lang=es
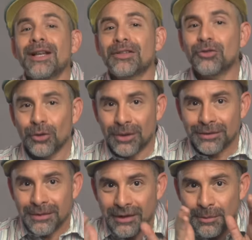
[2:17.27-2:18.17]
las
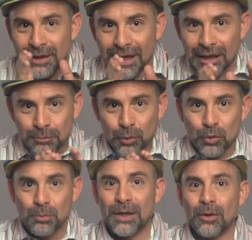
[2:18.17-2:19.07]
canciones inspiradas
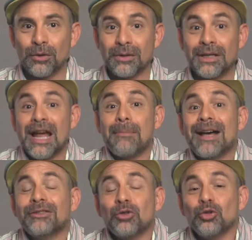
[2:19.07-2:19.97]
por un pregón, la
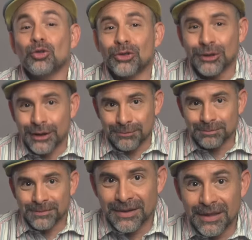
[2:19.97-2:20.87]
más conocida,
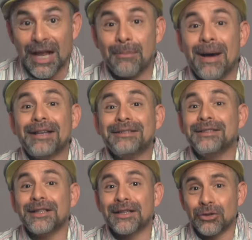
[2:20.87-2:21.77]
la más
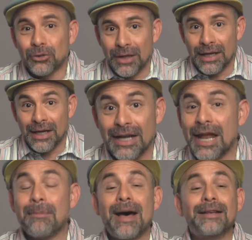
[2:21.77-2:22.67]
internacional,
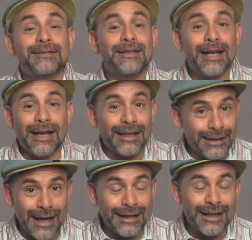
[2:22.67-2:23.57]
la más
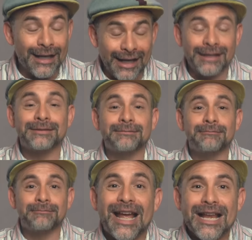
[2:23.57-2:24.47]
legendaria es
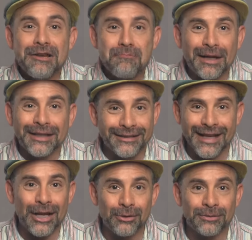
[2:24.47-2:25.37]
el
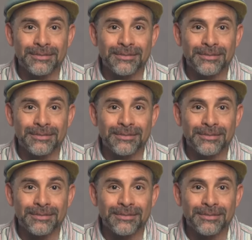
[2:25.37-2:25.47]
Manicero.